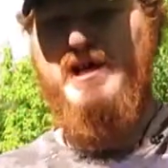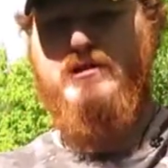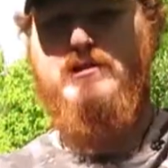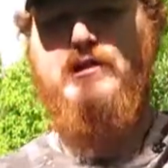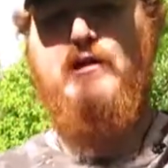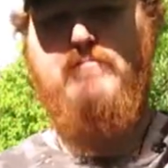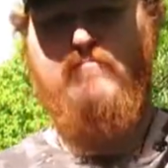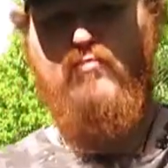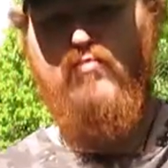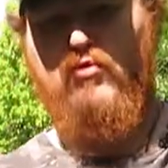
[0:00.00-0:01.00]
garder la
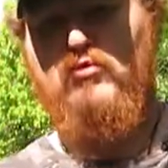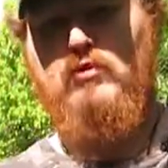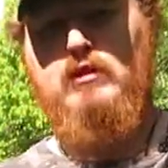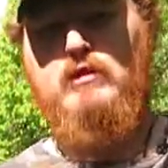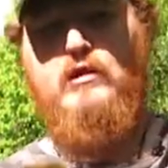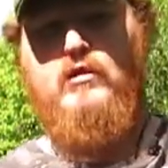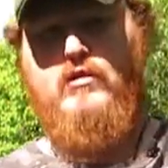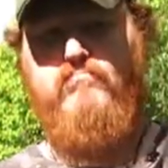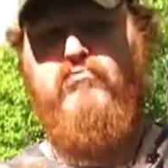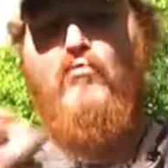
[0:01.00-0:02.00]
même gourde
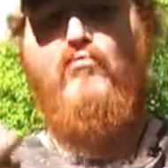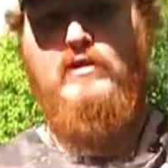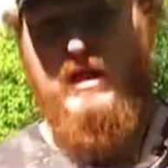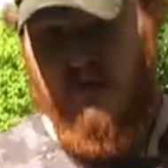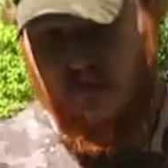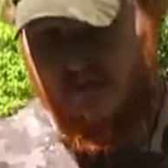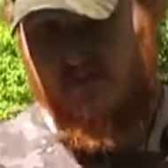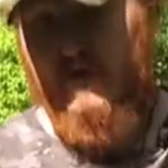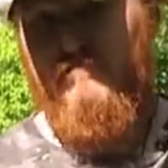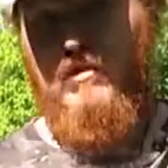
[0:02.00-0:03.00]
euh, pour nos sables,
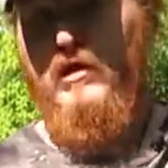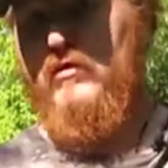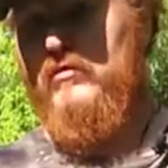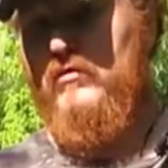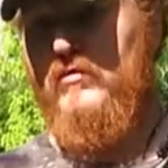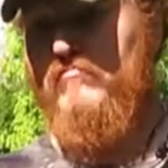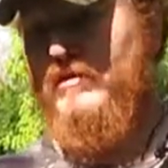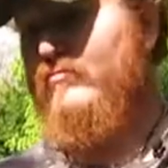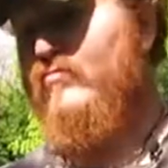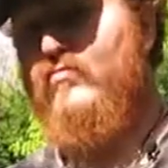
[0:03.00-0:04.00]
et pas
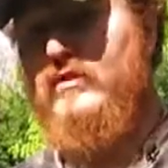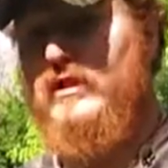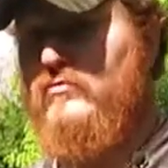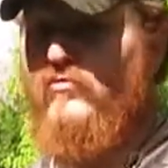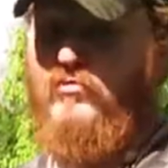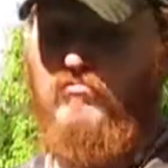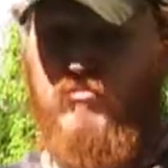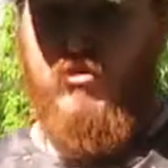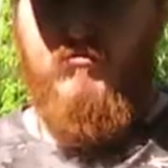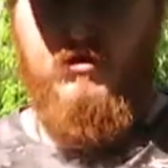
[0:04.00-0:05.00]
mettre nos sables dans une
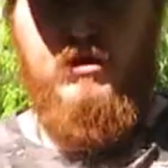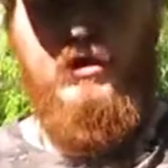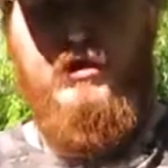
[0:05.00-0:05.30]
propre